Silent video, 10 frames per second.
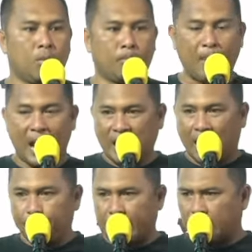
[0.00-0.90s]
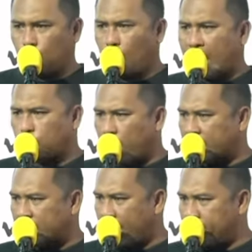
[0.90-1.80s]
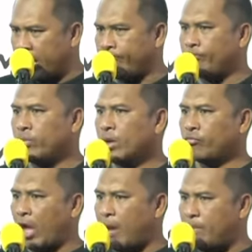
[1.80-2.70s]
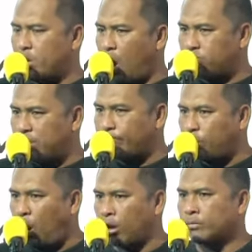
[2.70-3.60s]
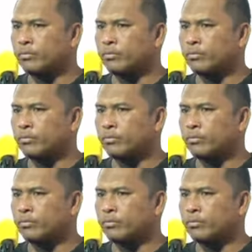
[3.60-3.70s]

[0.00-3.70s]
มารับผิดว่าตัวเองทำผิด แต่ไม่ยอมรับโทษ